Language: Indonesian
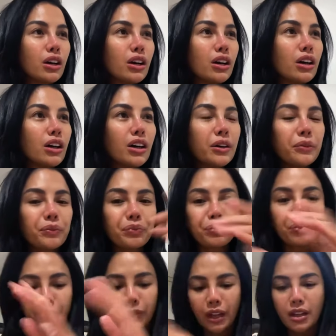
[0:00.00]
Uh,
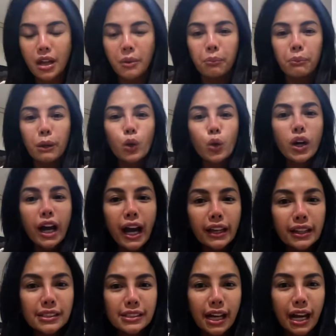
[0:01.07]

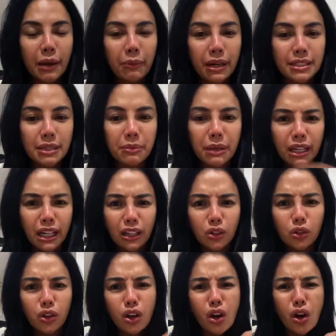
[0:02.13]
melukat segala macam
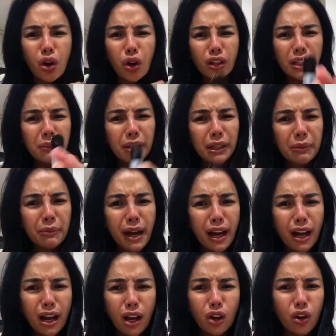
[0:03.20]
ini itu. Kok tiba-tiba
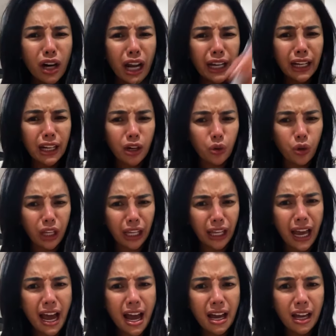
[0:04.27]
lu lari ke
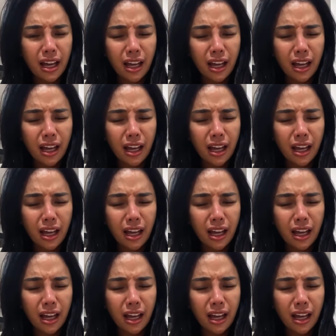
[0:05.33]
rukiah?